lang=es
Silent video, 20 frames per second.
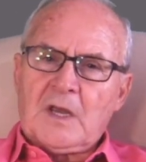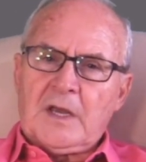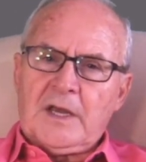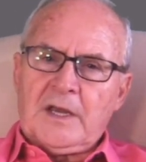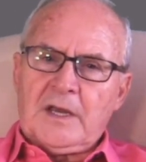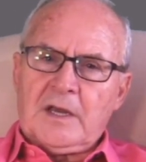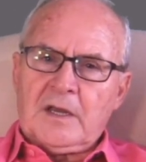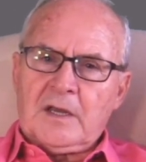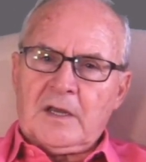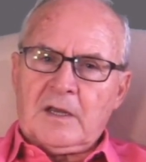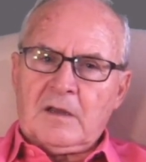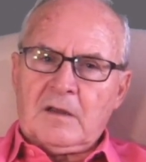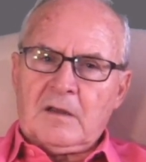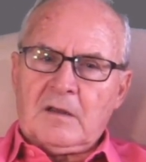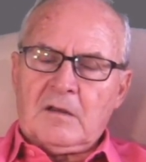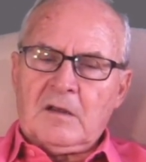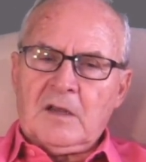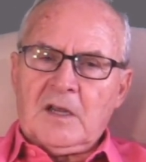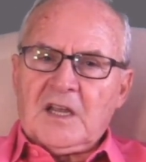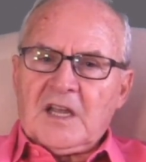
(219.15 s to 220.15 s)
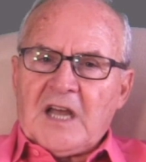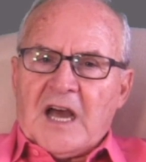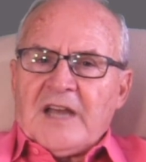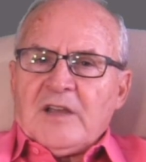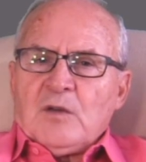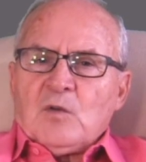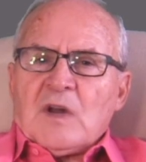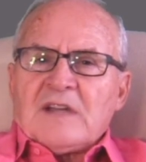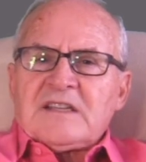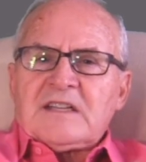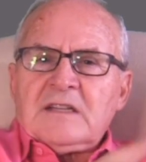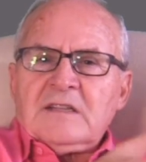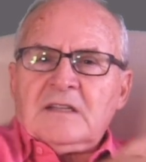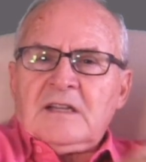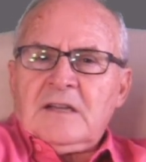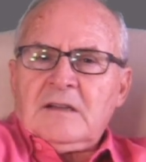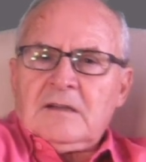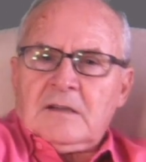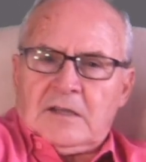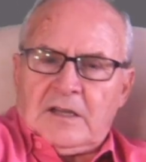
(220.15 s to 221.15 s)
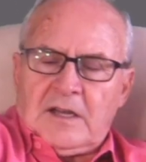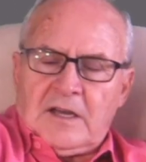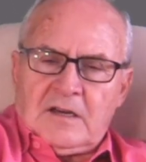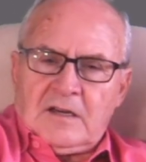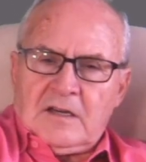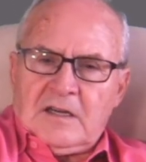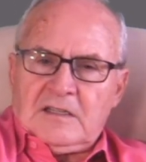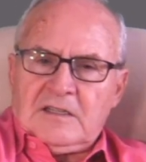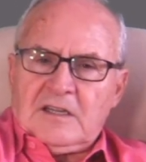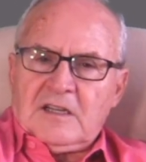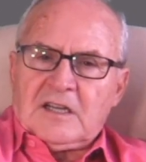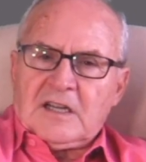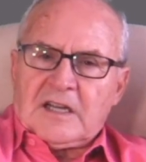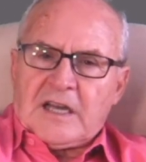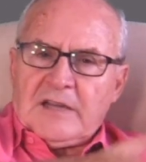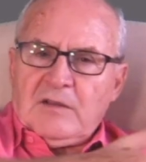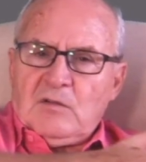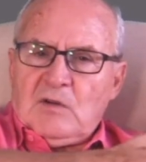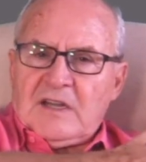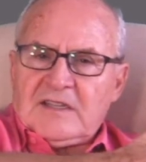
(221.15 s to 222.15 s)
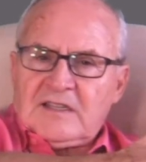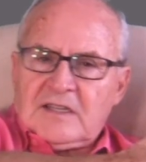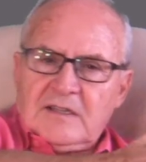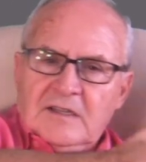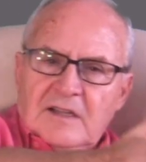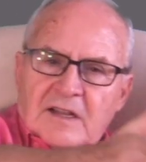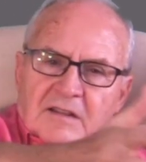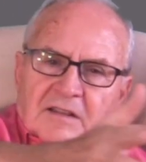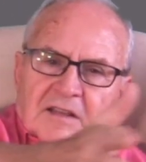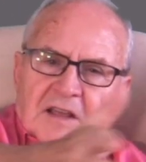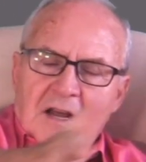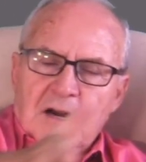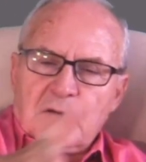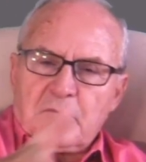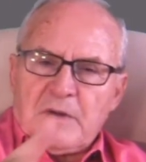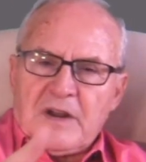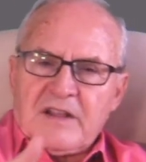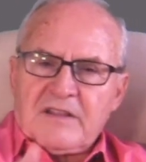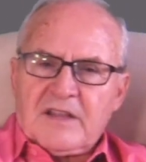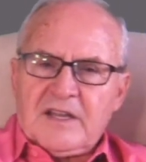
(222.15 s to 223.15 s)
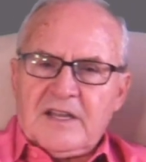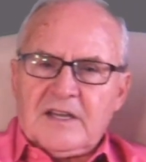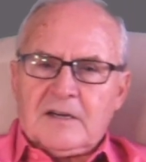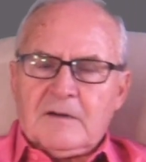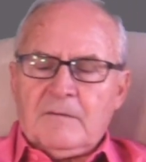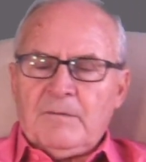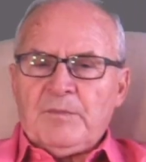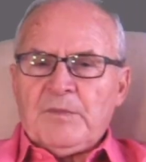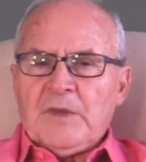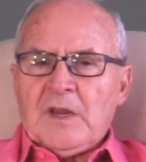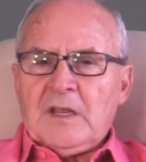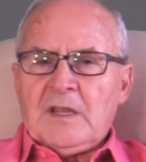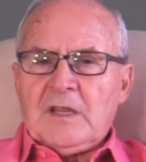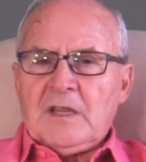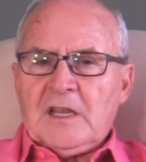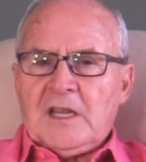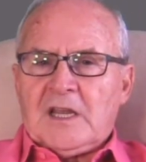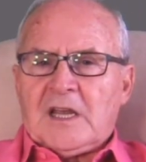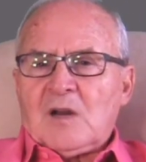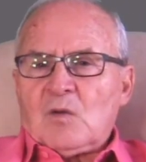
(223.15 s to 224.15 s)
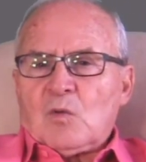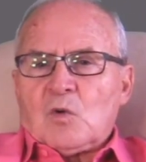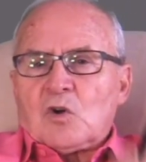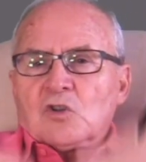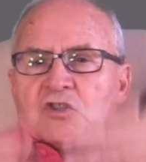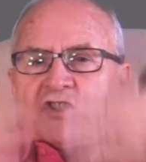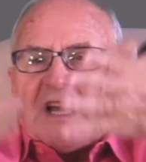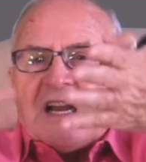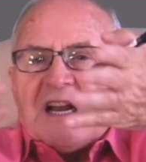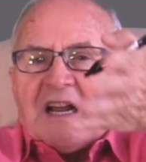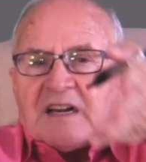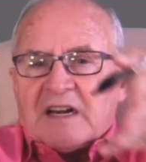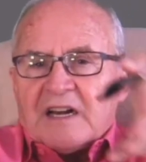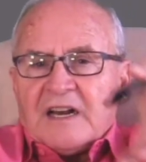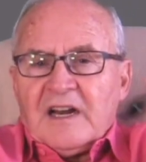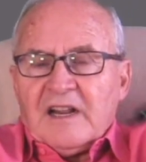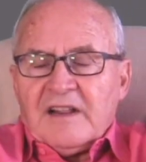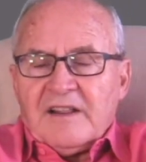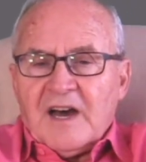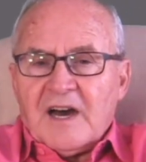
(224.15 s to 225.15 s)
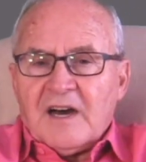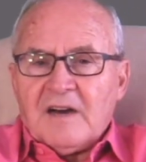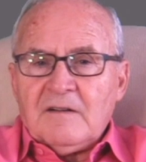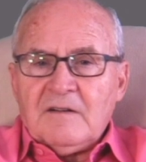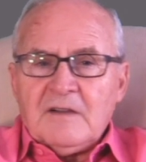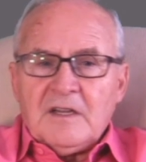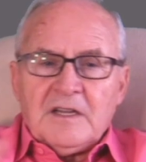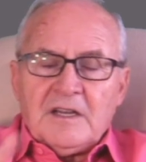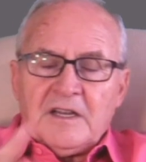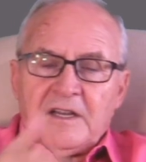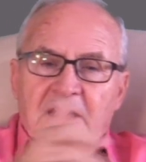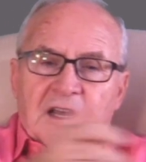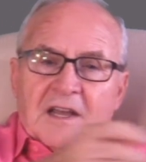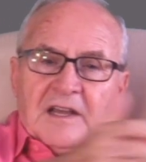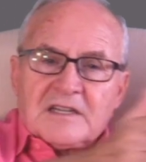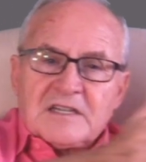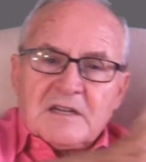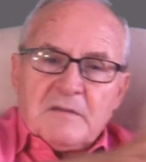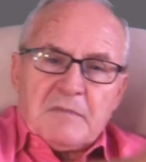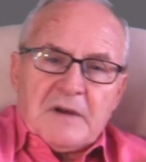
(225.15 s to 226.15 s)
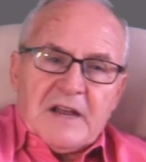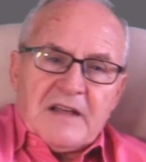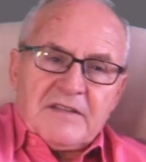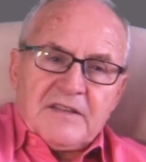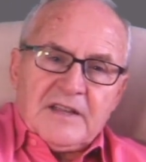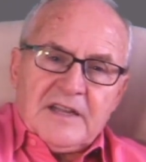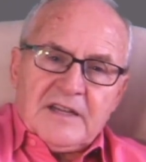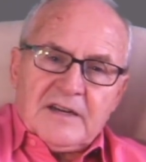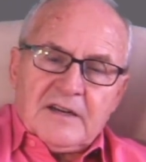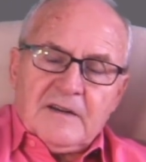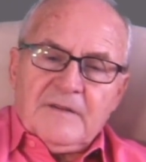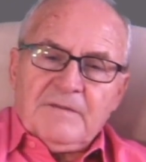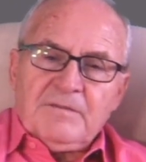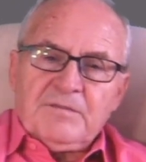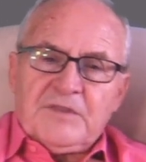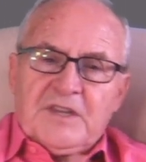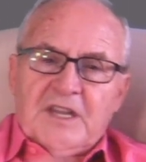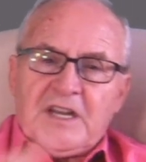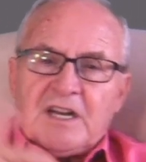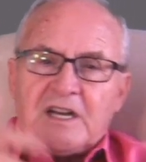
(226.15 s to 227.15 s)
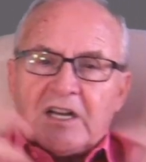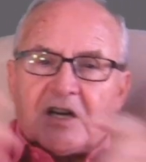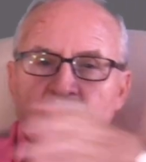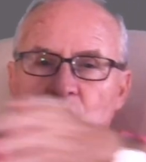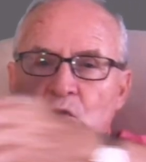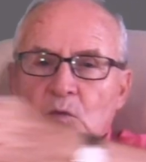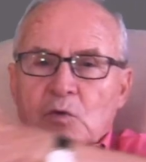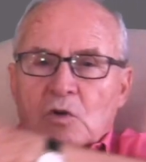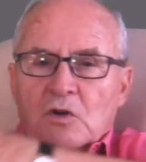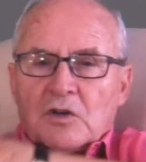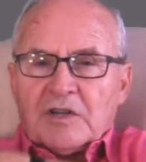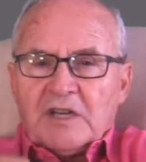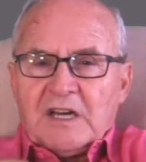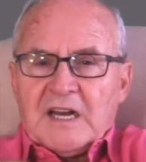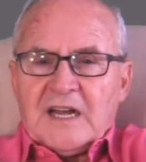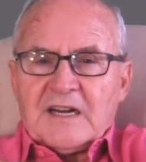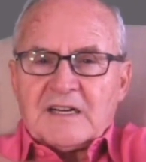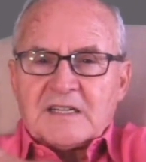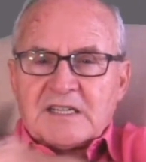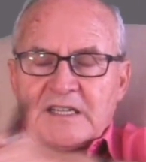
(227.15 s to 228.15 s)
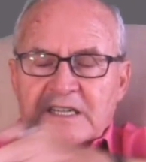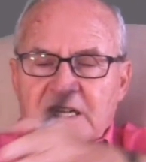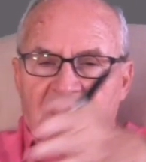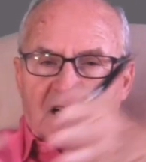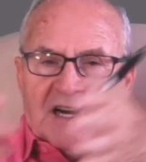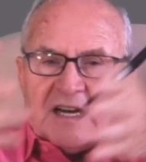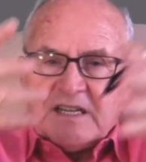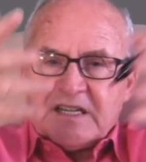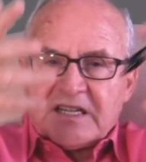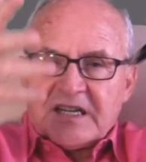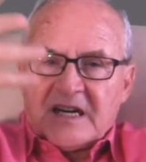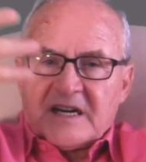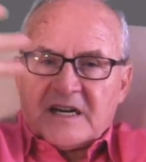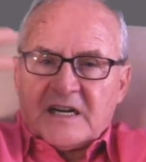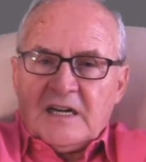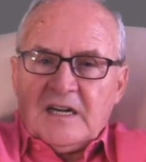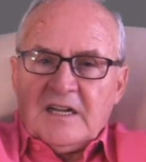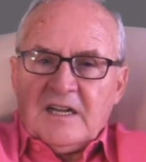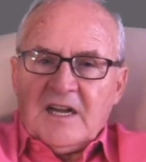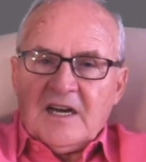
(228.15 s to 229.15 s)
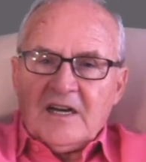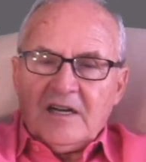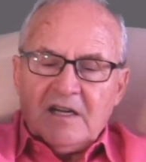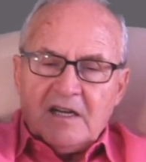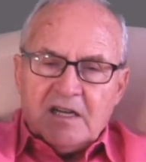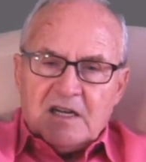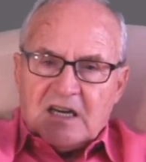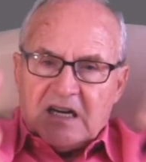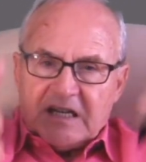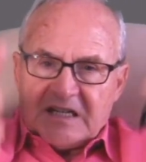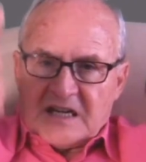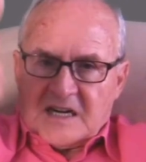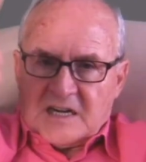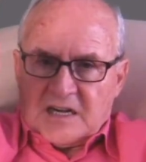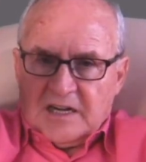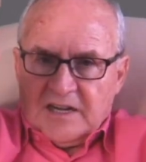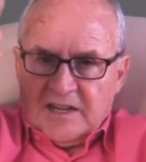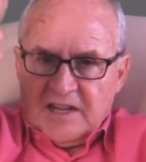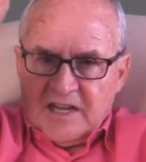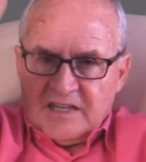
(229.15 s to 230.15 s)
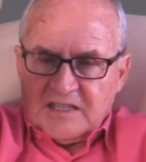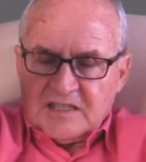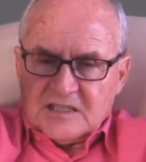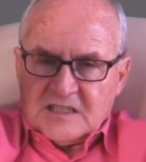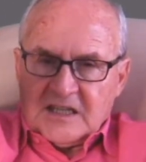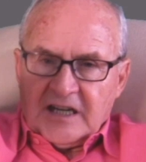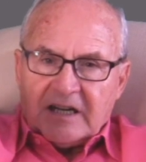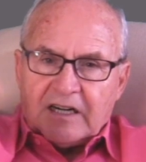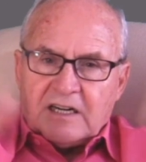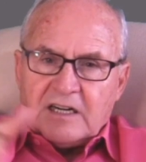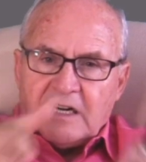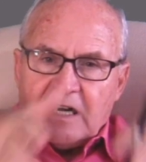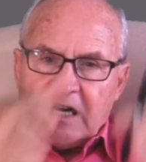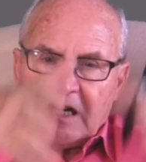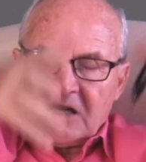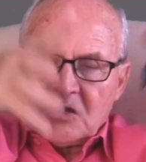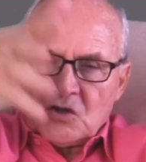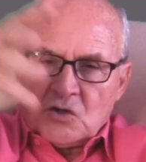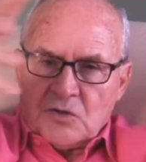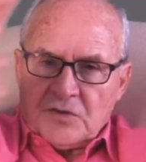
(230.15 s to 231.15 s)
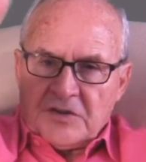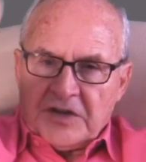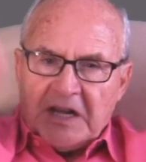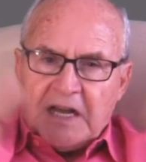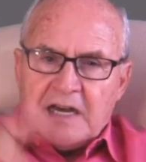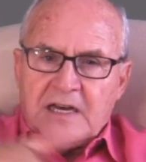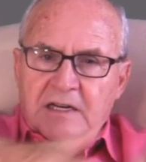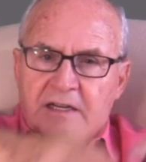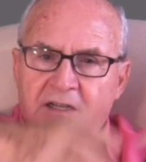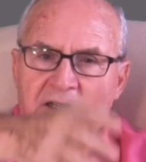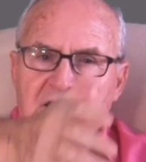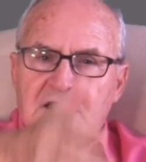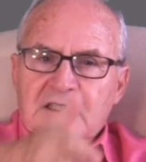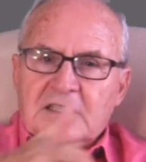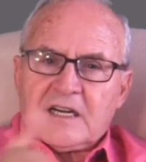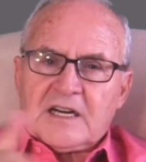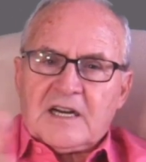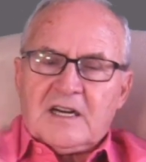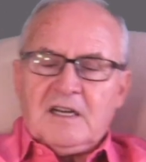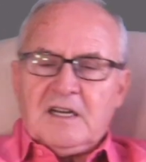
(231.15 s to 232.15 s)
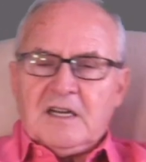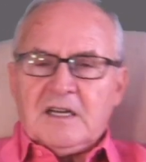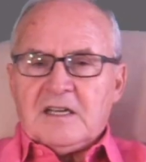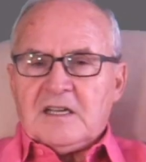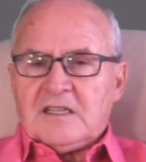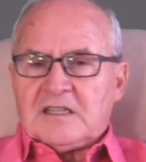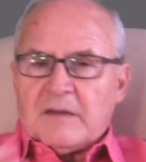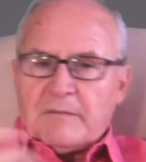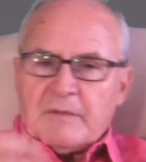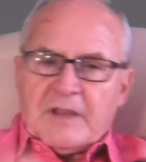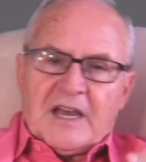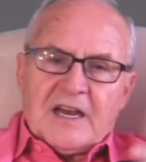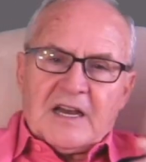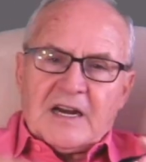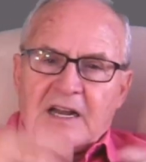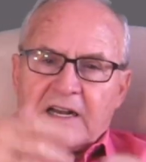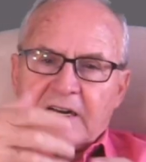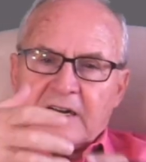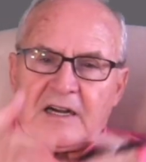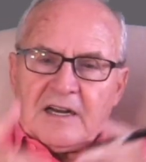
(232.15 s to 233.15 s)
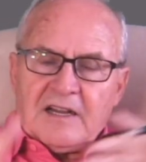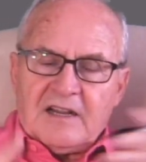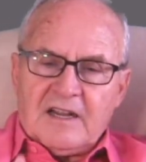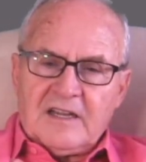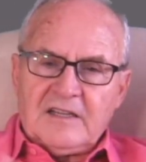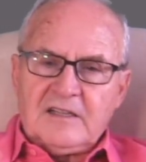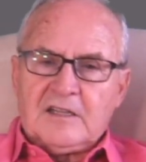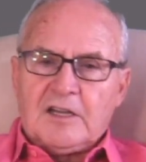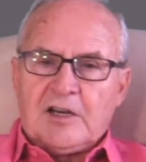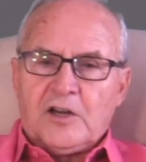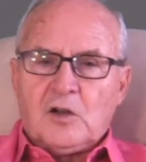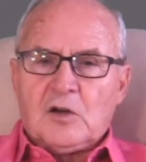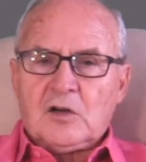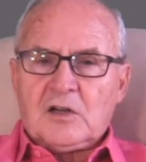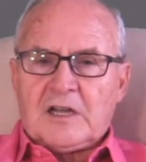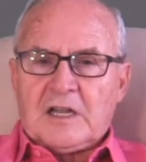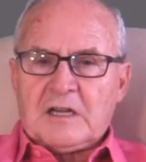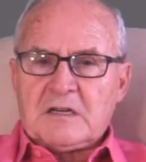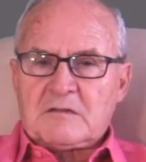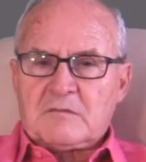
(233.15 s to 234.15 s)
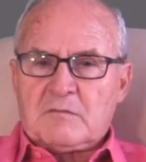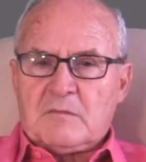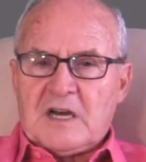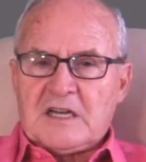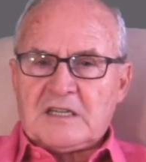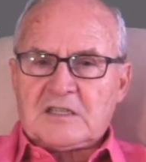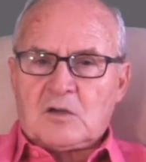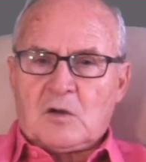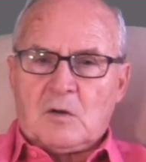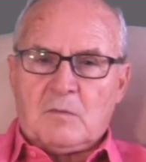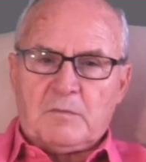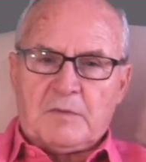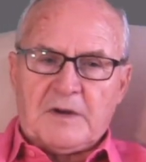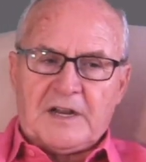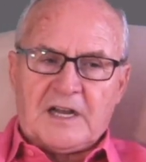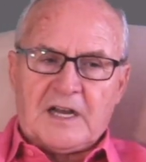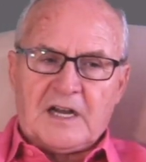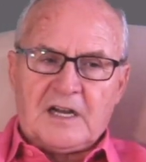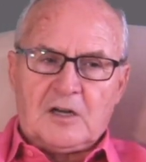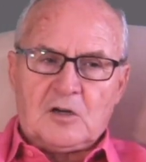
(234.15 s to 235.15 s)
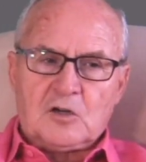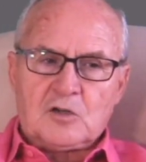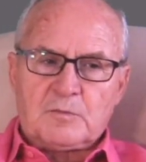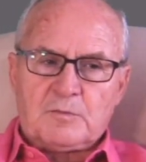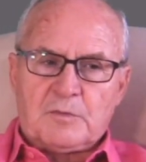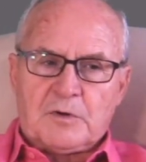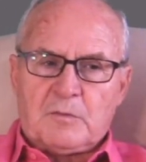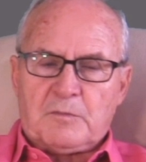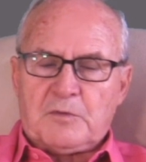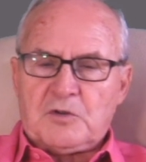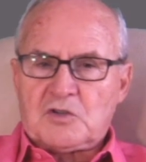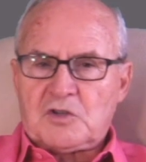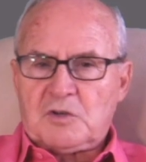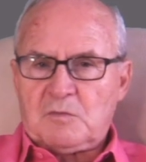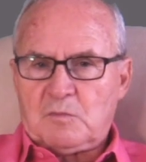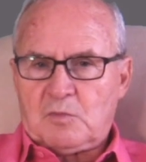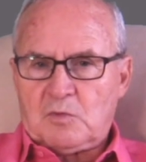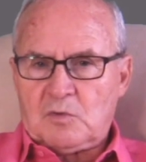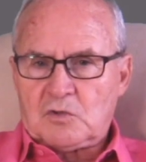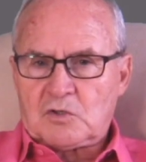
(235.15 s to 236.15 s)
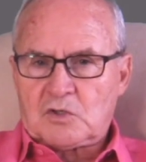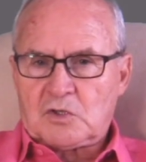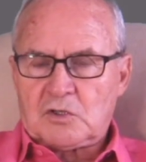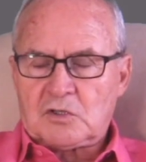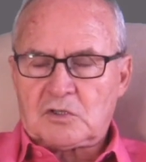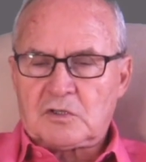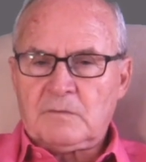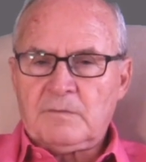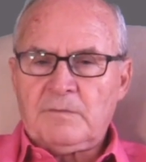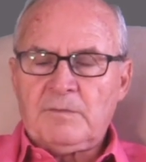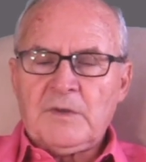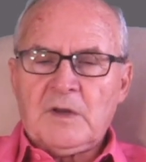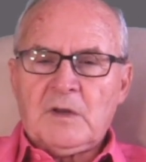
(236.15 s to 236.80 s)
eh, una tendencia, él dice que hay una tendencia al placer y que luego está la realidad y que ese placer tiene que subordinarse a esa realidad, a esa realidad externa, social, etcétera, y también a la realidad interior, que es más compleja que los propios impulsos.